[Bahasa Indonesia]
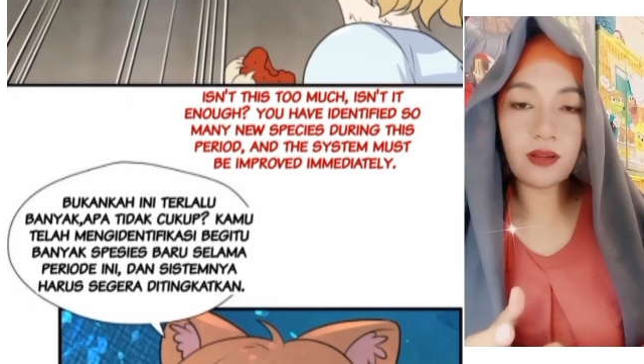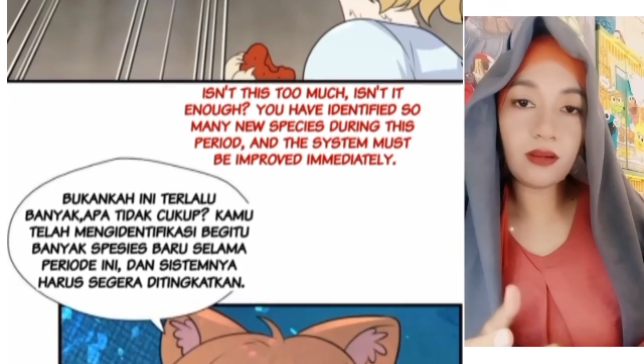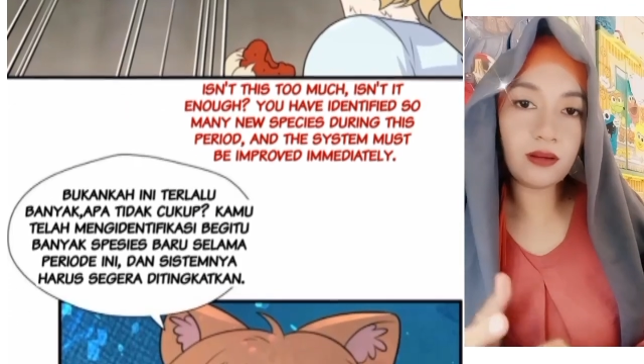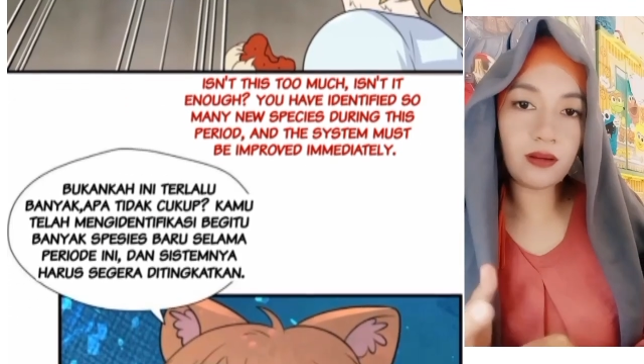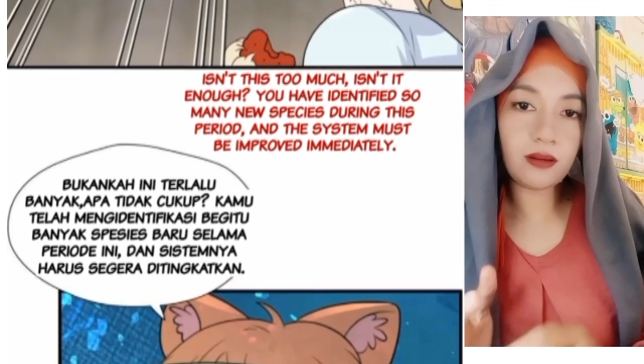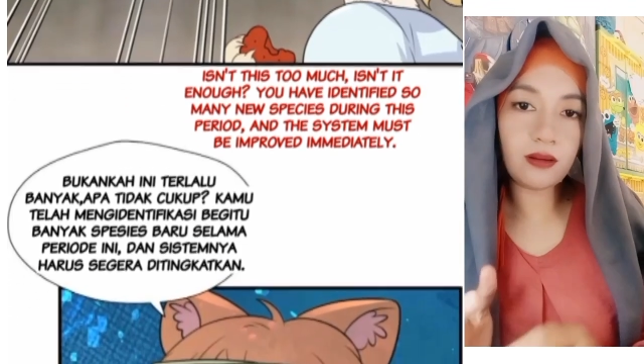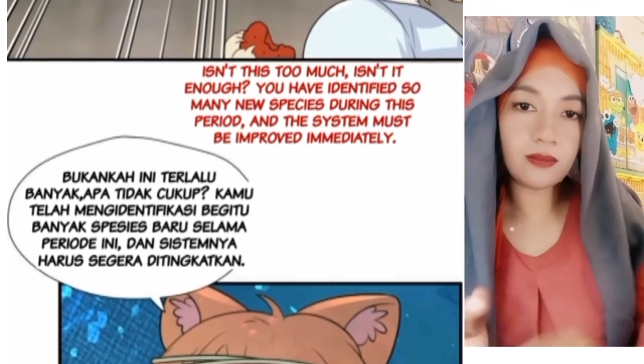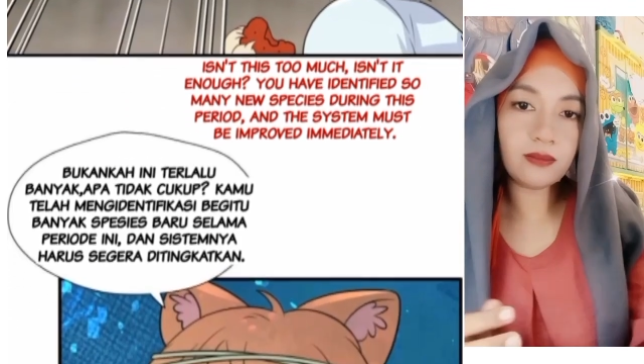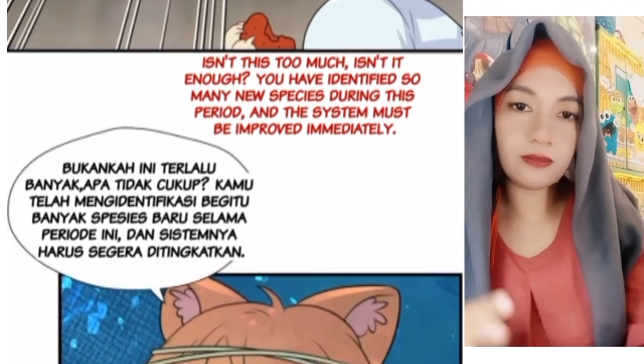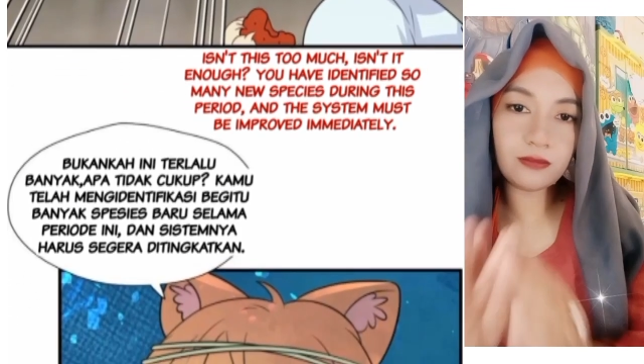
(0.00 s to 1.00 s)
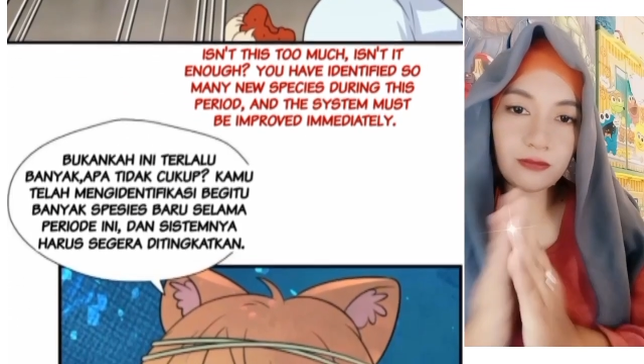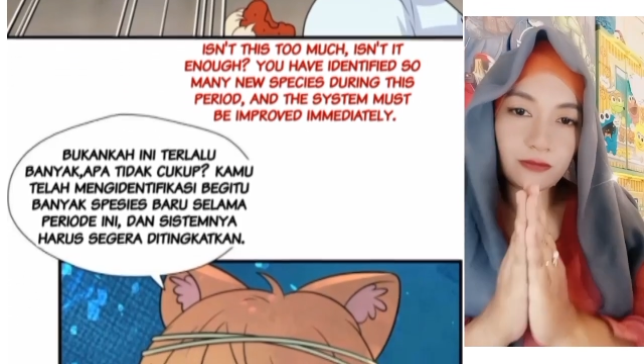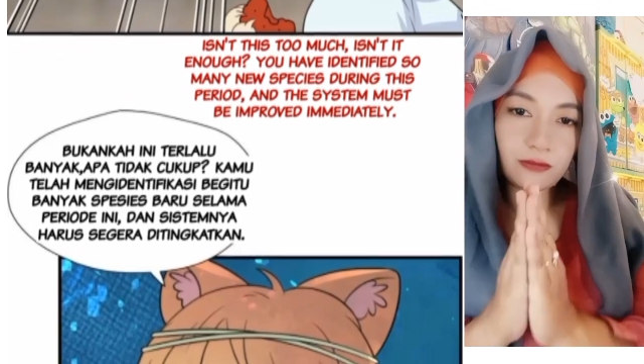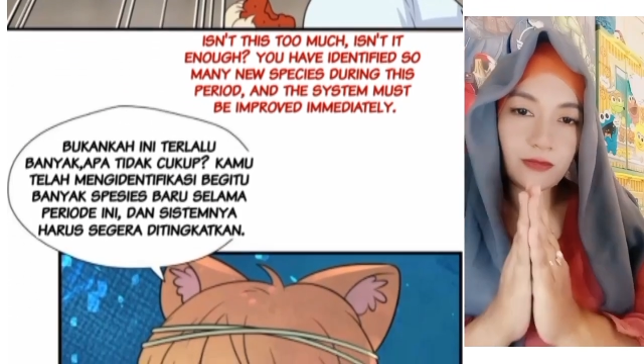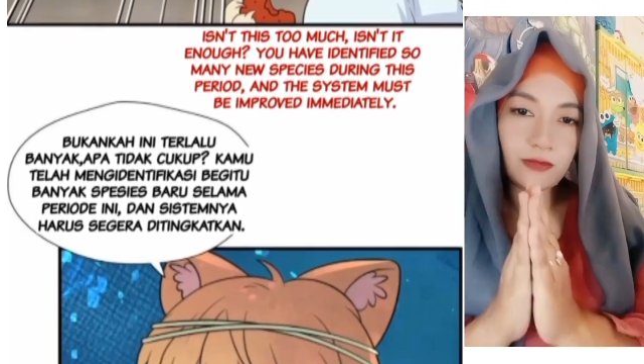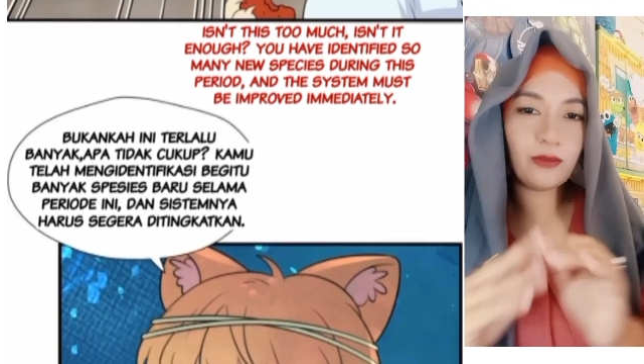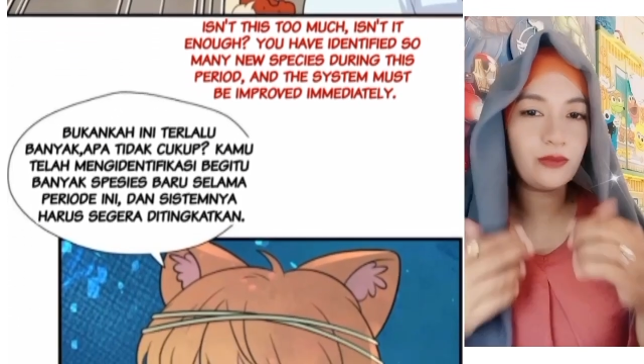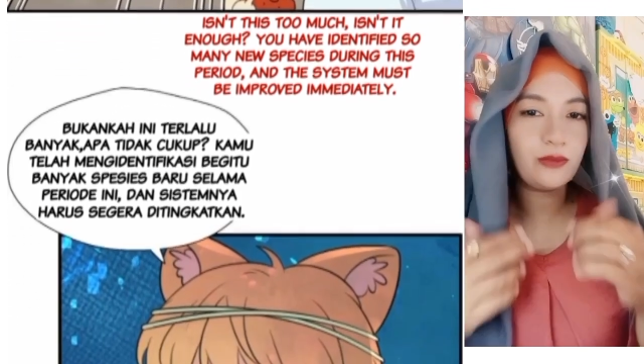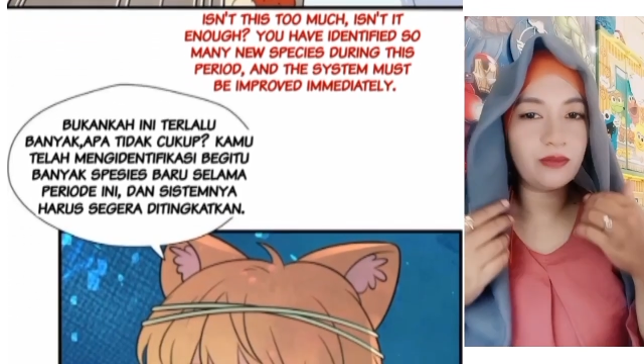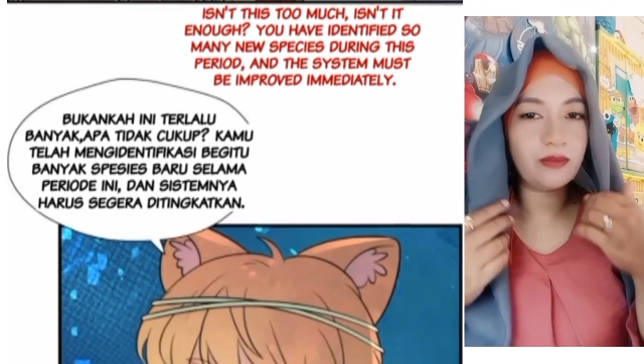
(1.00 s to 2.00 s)
Kamu telah mengidentifikasi begitu
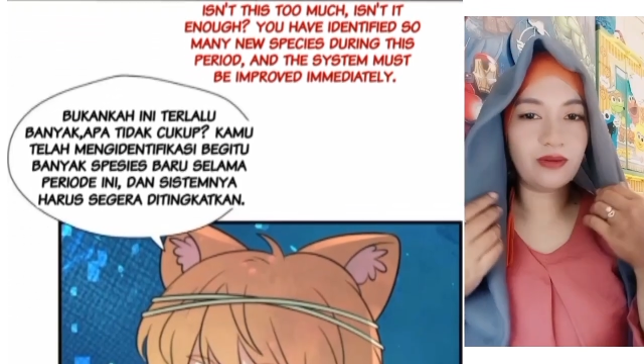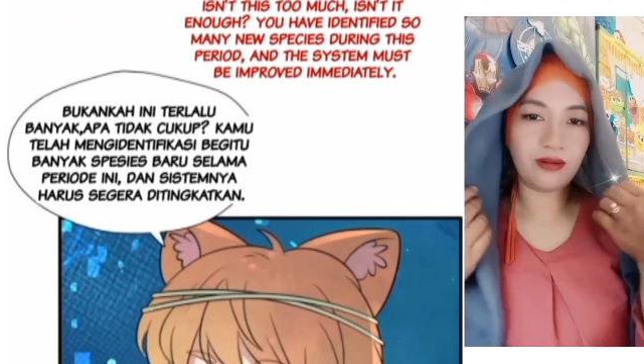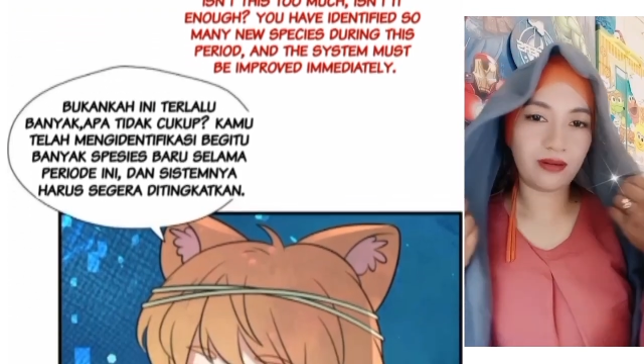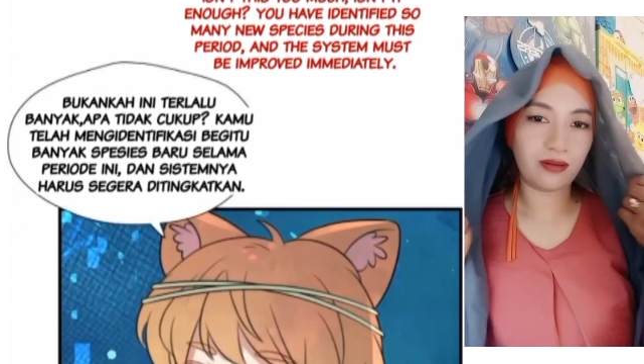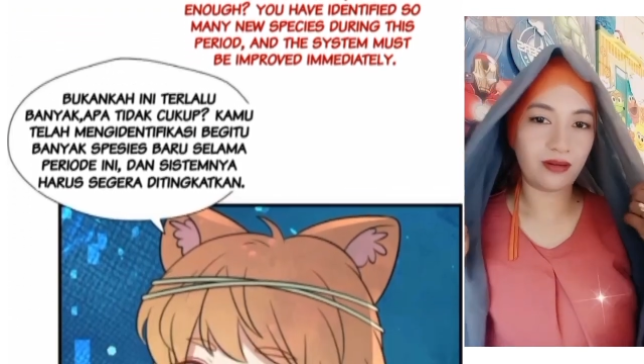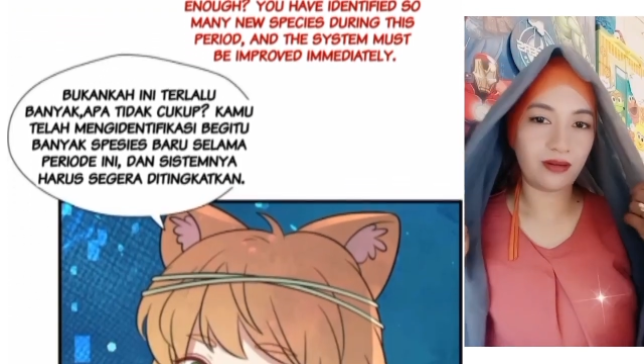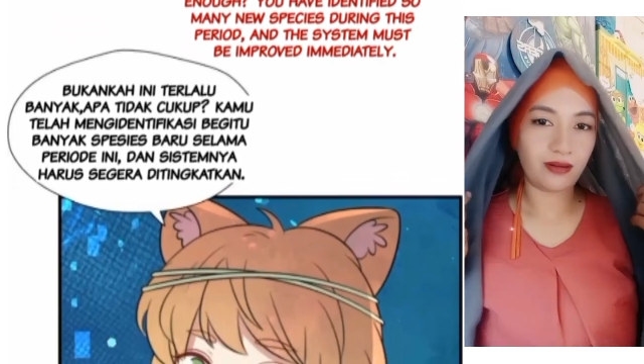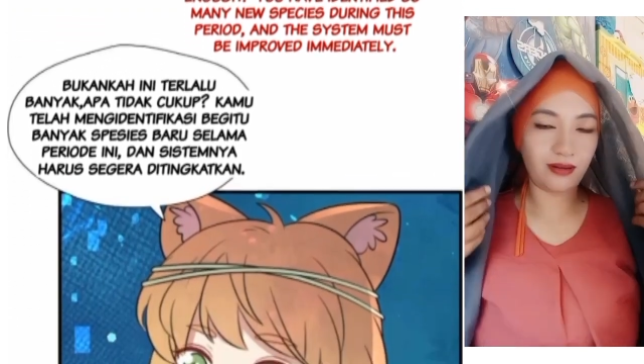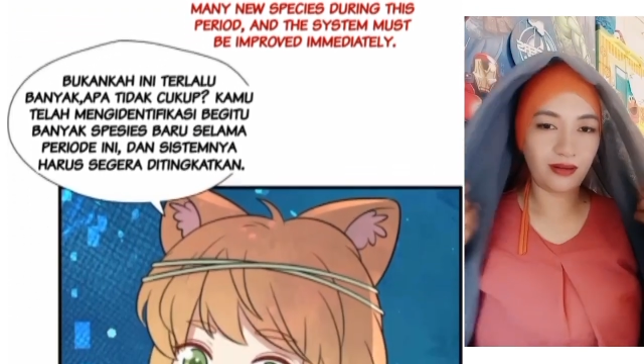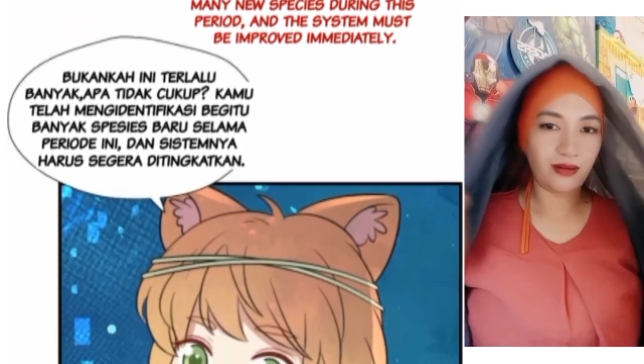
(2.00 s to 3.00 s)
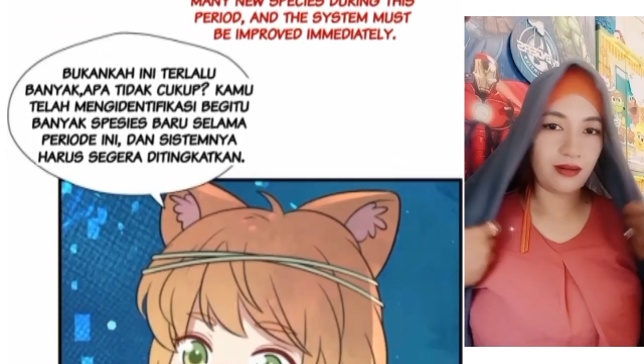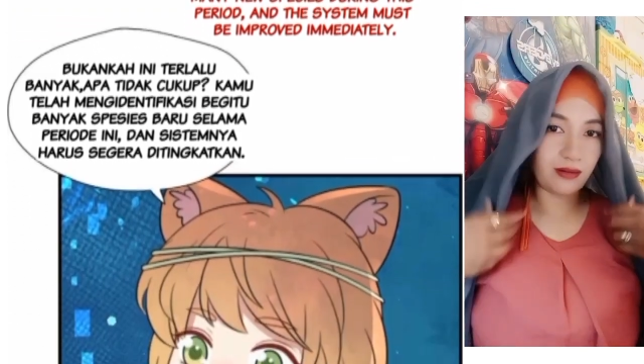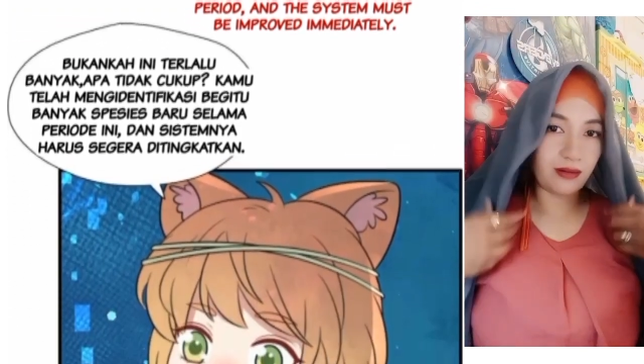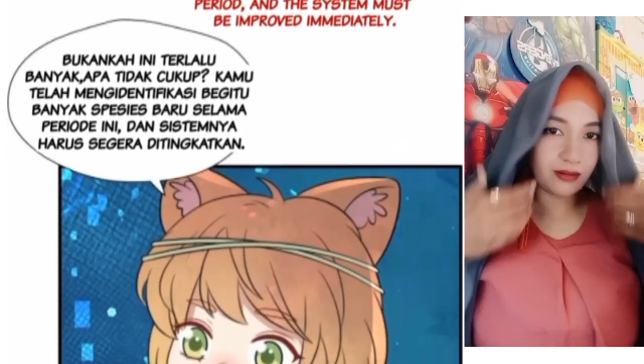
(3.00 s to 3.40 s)
banyak spesies baru-baru